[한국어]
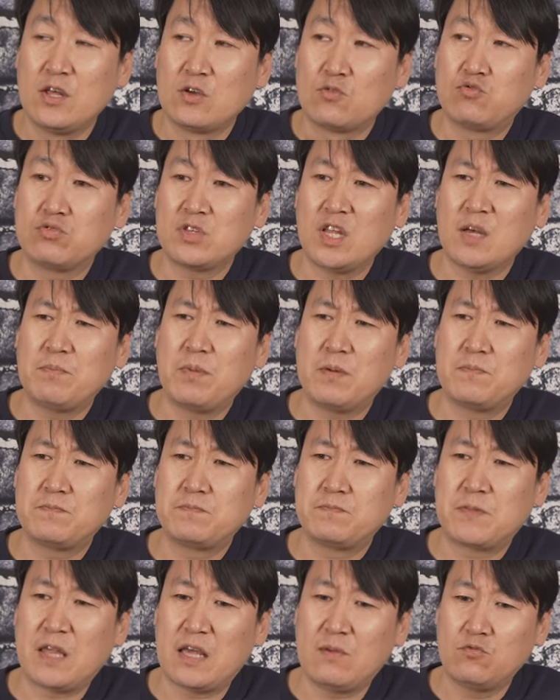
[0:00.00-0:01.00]

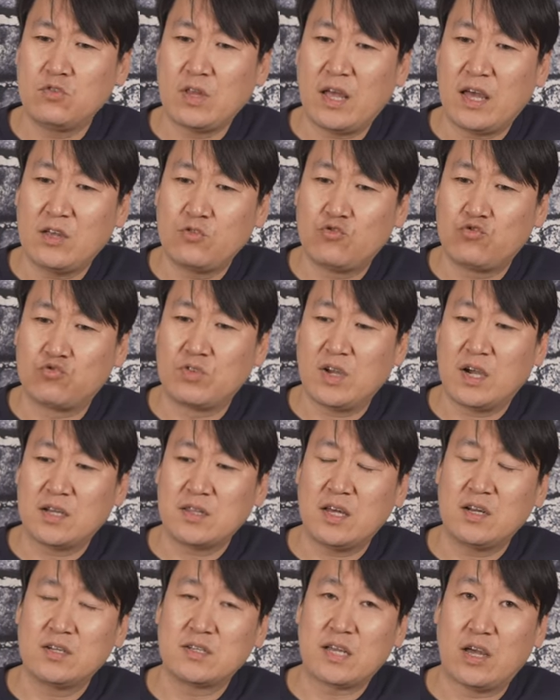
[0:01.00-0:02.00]
국내법 때문에
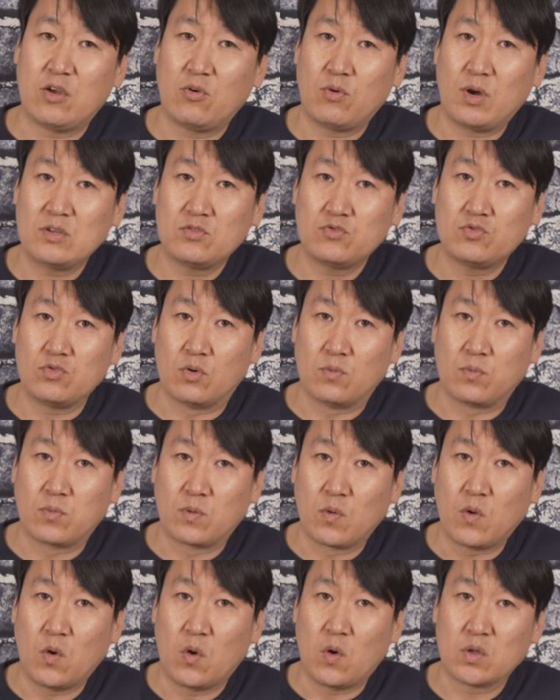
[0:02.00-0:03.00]
중량탄을 사용할 수
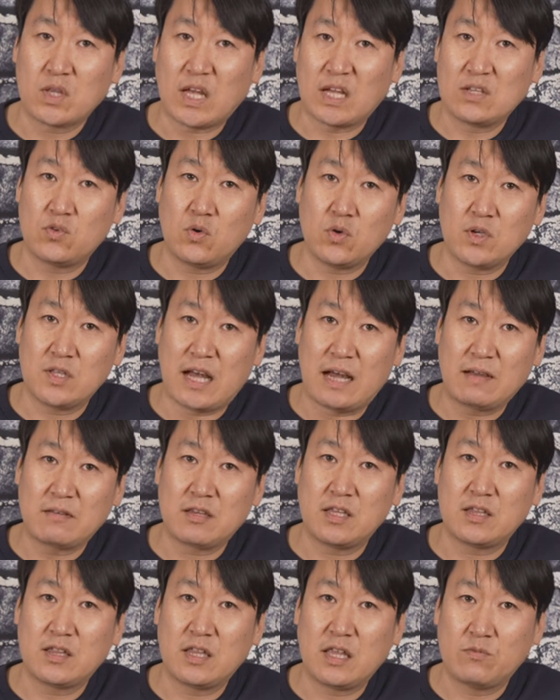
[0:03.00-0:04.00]
없고, 탄속이
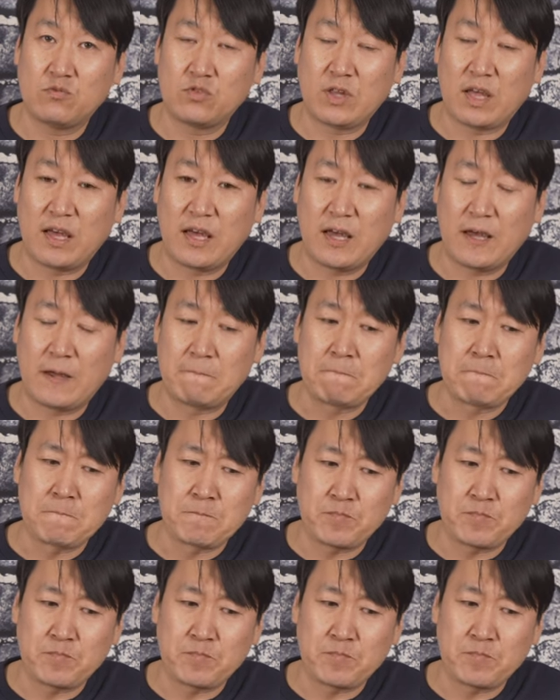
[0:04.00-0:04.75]
낮기 때문에,